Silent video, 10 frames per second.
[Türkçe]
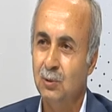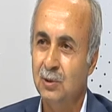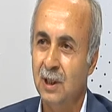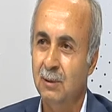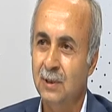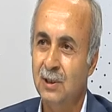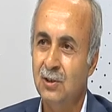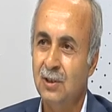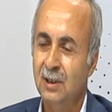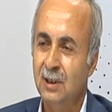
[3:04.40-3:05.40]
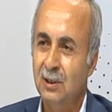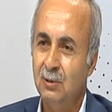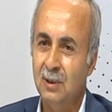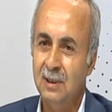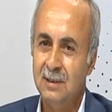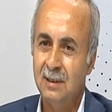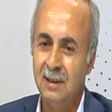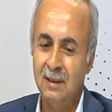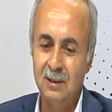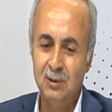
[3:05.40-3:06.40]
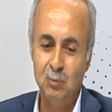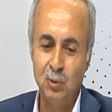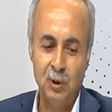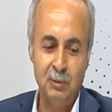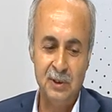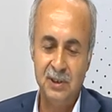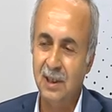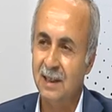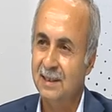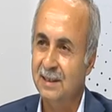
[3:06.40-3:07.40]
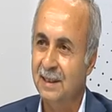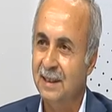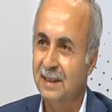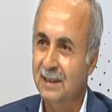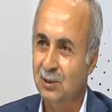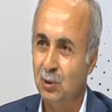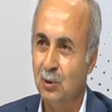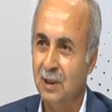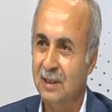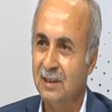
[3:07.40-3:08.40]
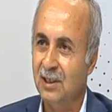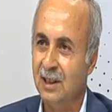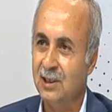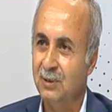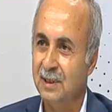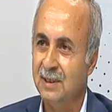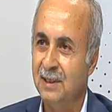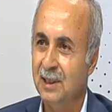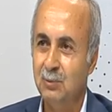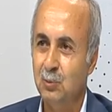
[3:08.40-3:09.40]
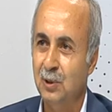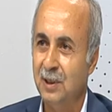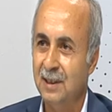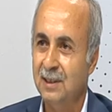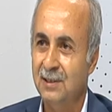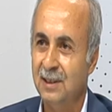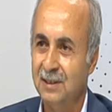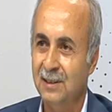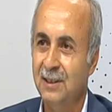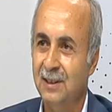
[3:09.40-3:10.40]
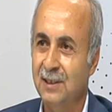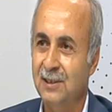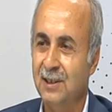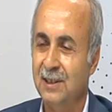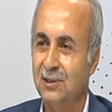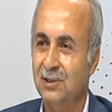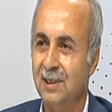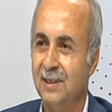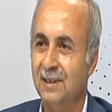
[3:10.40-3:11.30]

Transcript: güzel bir iş. Dolayısıyla programımız içerisinde sorularınız çerçevesinde bunlara da sırasıyla değineceğiz inşallah.